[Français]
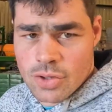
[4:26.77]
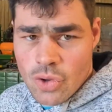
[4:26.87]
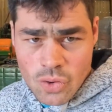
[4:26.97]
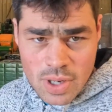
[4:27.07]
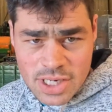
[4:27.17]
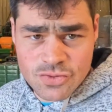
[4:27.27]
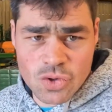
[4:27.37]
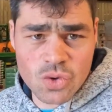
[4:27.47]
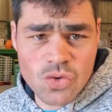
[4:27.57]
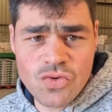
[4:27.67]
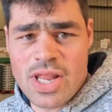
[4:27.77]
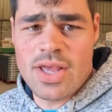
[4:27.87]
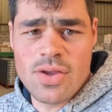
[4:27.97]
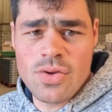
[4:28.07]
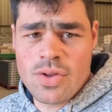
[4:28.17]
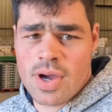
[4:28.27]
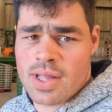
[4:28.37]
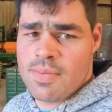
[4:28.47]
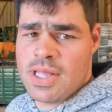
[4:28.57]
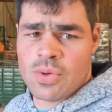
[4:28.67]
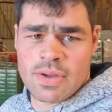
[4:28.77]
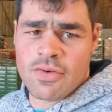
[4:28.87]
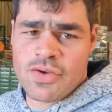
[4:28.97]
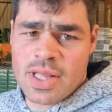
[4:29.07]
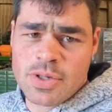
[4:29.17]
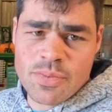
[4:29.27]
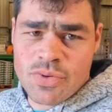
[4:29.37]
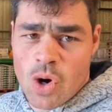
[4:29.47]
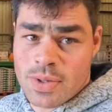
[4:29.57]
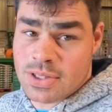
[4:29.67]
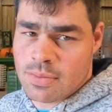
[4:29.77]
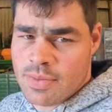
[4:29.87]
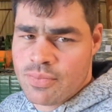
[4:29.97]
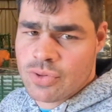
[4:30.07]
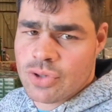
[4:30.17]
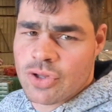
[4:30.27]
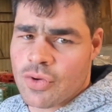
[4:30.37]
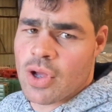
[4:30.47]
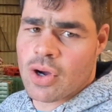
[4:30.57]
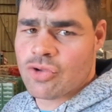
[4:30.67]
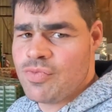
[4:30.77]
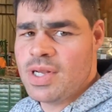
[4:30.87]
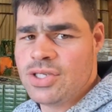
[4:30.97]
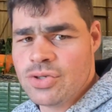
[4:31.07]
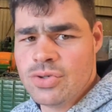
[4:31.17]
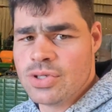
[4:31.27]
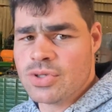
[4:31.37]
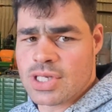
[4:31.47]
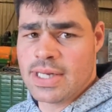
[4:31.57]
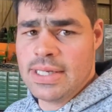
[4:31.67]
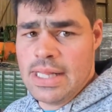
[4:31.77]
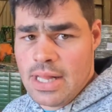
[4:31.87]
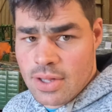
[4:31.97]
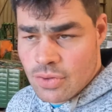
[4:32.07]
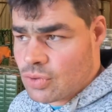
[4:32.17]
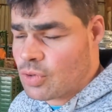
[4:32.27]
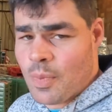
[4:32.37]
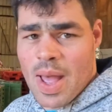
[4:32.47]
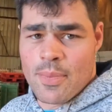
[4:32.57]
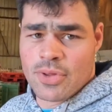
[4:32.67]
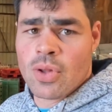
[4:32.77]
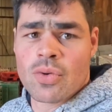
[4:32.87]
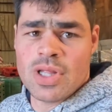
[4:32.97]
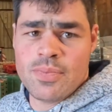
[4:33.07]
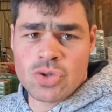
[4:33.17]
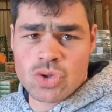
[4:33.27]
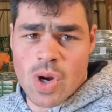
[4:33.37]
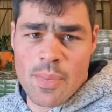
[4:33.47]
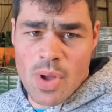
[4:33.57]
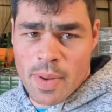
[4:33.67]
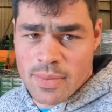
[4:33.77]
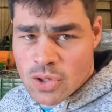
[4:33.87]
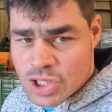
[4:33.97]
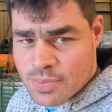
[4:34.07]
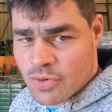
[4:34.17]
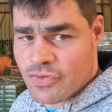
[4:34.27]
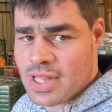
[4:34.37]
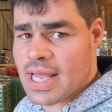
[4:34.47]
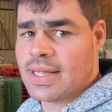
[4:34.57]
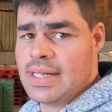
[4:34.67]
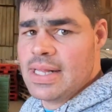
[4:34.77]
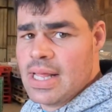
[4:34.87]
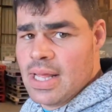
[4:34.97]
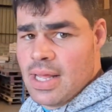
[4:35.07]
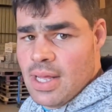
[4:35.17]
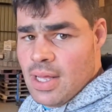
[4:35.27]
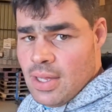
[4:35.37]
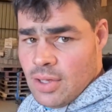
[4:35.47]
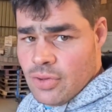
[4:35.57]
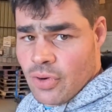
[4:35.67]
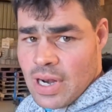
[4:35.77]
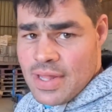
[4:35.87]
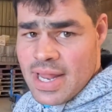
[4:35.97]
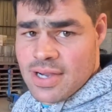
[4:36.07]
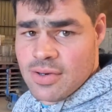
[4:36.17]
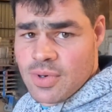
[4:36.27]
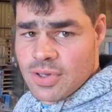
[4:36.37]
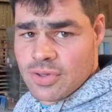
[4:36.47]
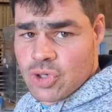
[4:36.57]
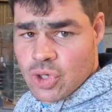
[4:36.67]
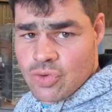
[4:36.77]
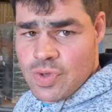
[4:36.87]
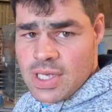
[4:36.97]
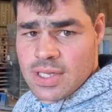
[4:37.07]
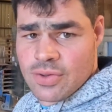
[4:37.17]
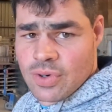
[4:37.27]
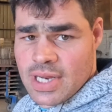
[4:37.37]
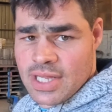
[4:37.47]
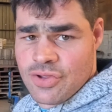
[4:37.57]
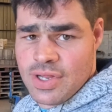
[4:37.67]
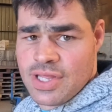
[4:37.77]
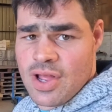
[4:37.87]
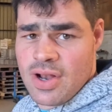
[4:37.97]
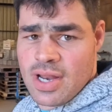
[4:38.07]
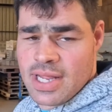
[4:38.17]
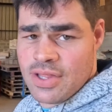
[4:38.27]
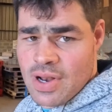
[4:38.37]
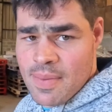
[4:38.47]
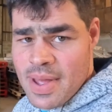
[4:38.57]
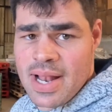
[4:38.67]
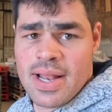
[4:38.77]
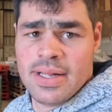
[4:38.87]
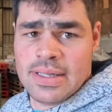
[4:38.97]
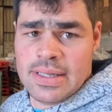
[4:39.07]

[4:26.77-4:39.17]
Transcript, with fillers: Donc là, je vous retrouve, il est 1h30, donc ils vont filer des le poireaux parce qu'on met beaucoup de temps, on a encore du mildiou et tout ça. Donc on perd un peu de temps, donc on plus toujours un peu après manger pour finir. Donc là, on a la commande d'aujourd'hui, donc les deux Lidl et les deux labels